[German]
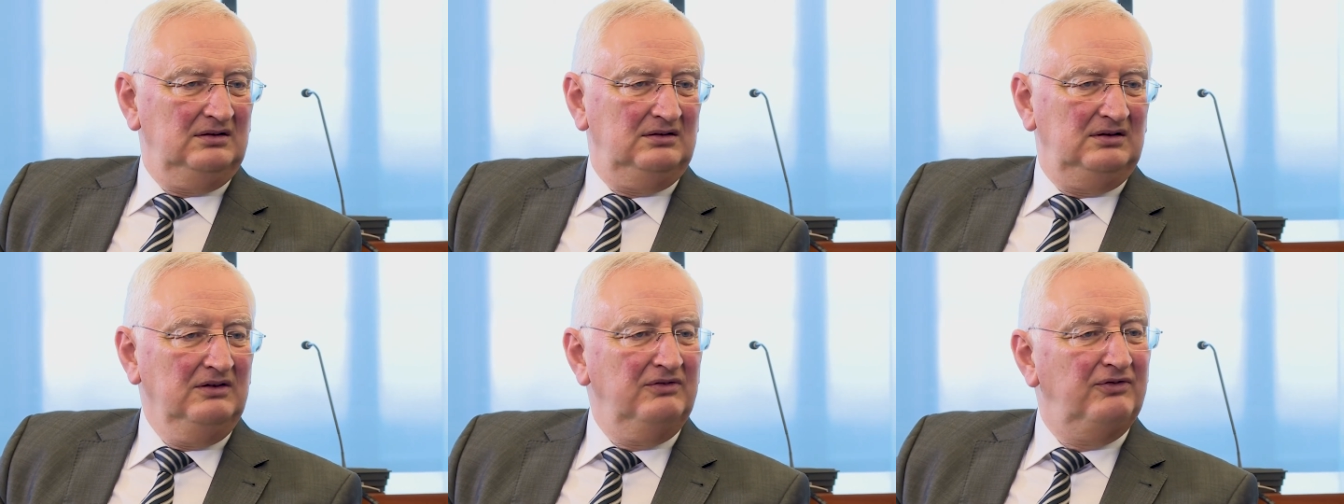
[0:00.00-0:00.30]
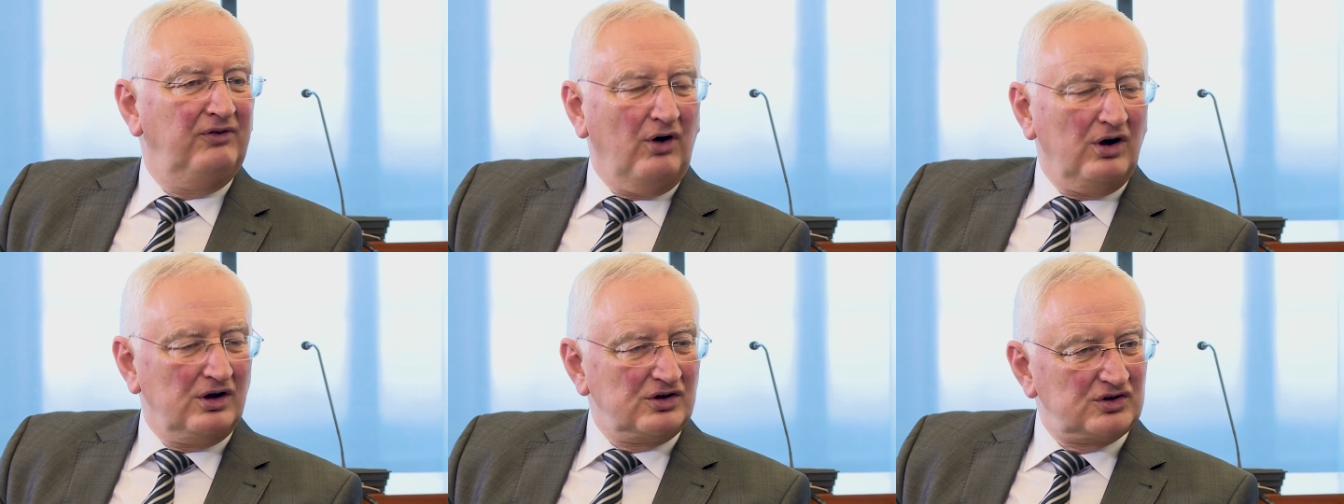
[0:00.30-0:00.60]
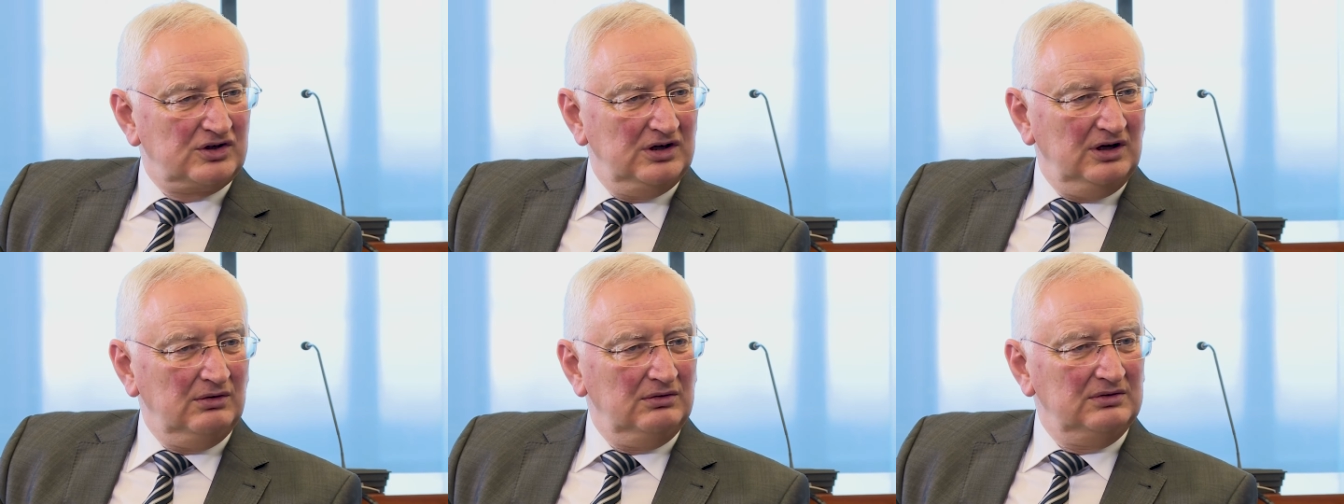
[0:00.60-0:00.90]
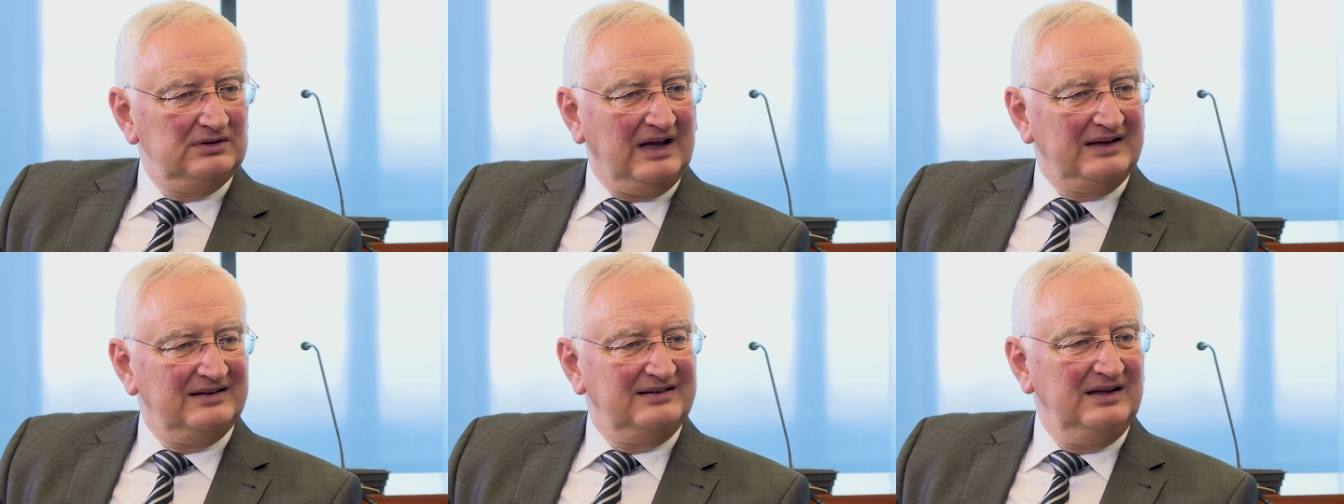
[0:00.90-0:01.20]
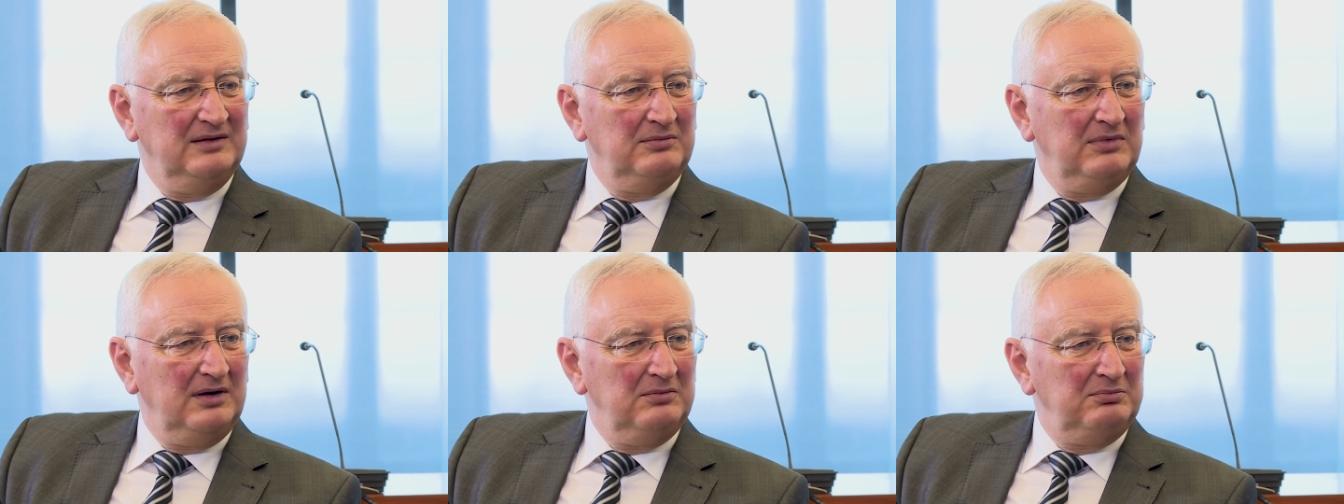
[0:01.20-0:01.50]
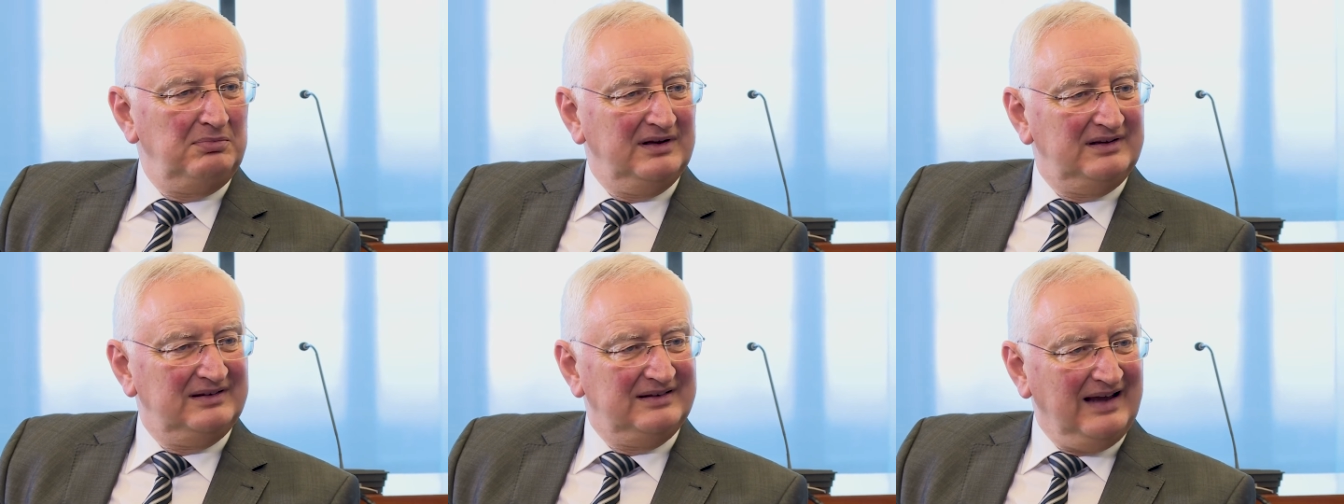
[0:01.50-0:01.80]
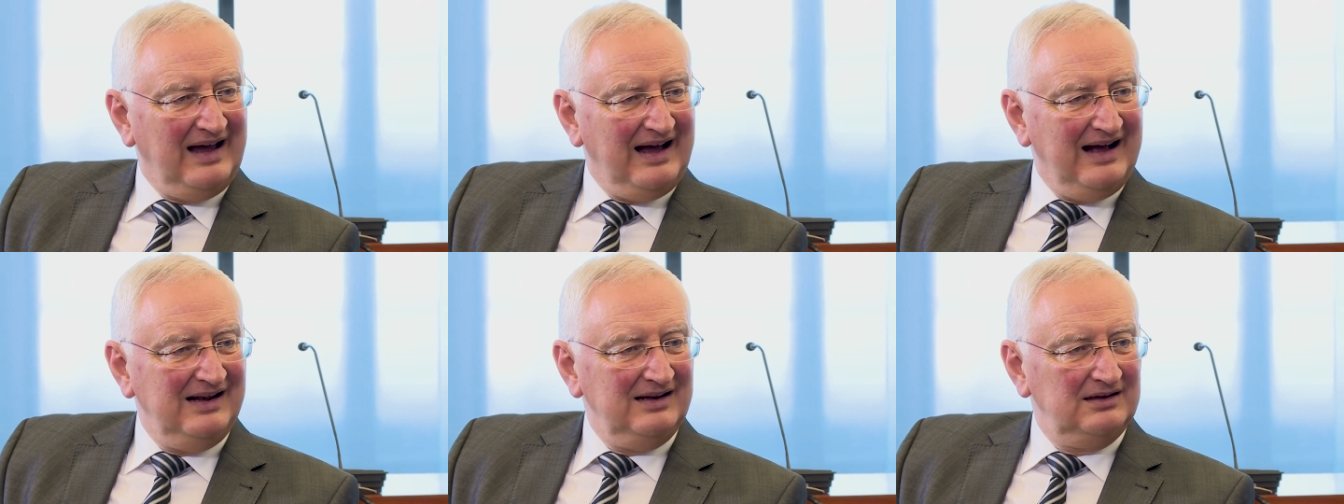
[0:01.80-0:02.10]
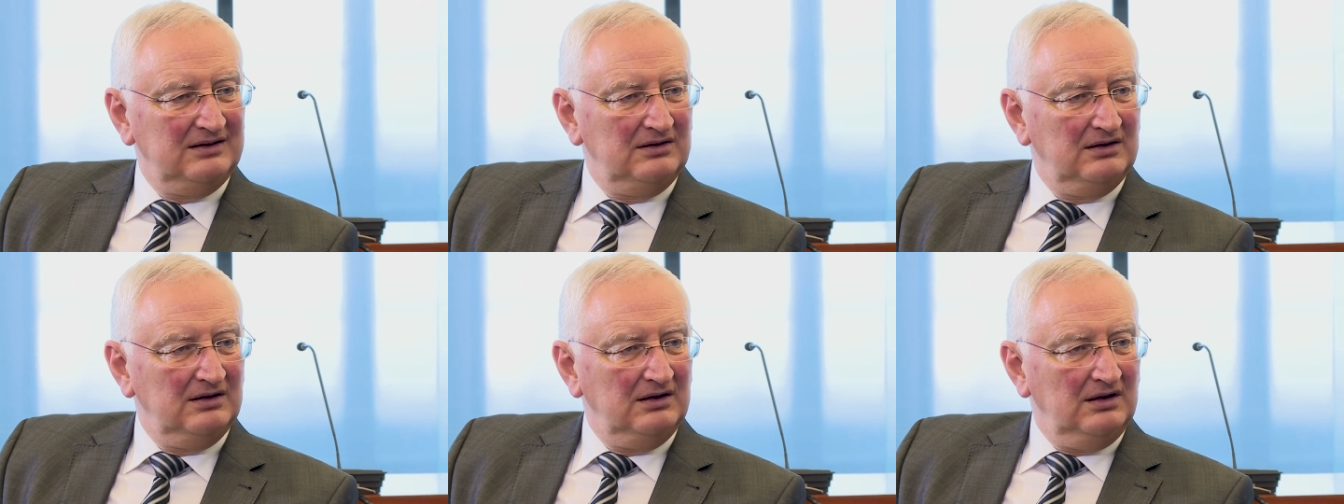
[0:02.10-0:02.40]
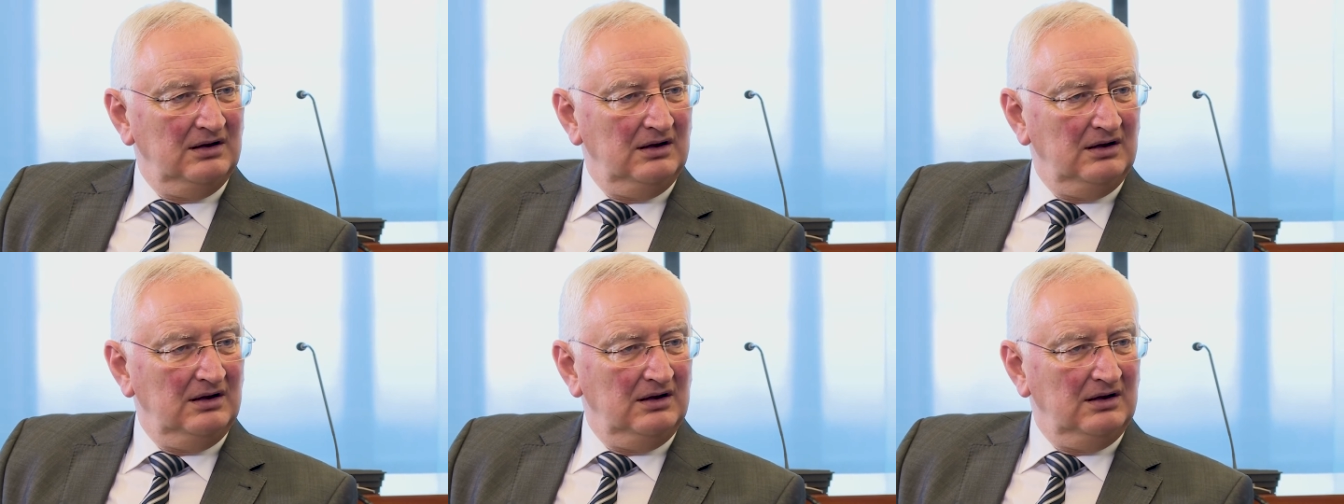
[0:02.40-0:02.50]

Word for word: Die Vorstellung, dass jemand bezahlt